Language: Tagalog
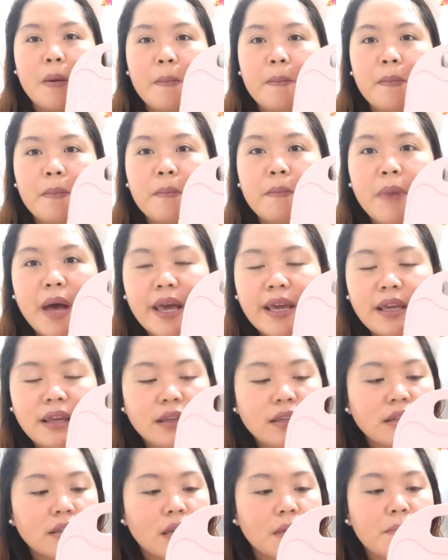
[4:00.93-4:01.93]

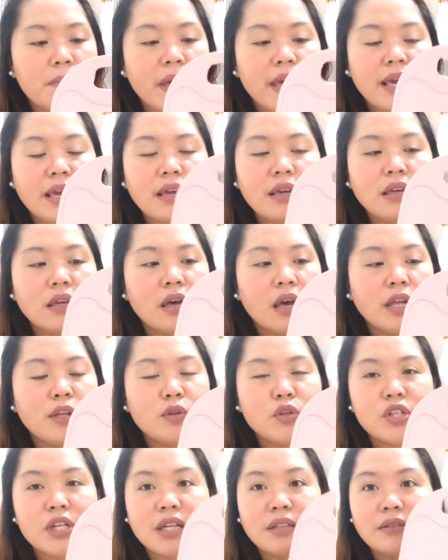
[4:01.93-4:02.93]
May may ano
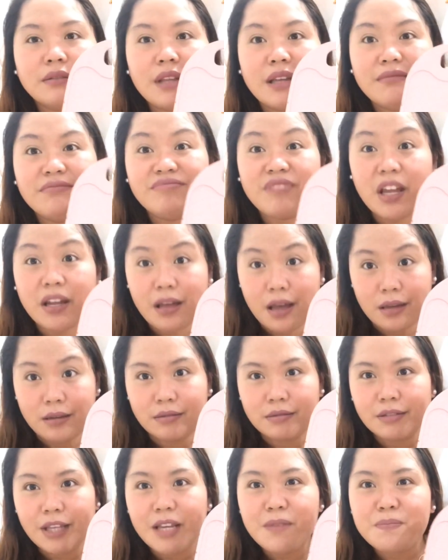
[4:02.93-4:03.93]
siya, tagtaran
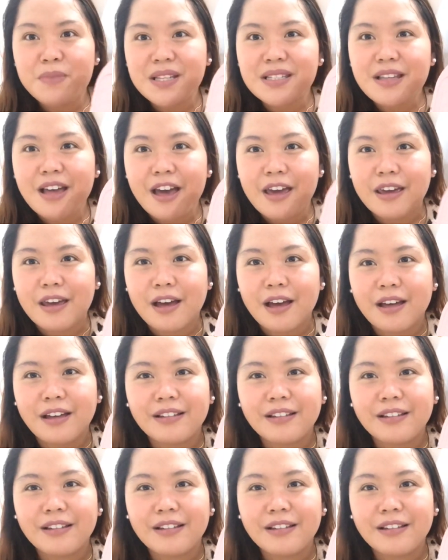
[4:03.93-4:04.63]
in Bisaya.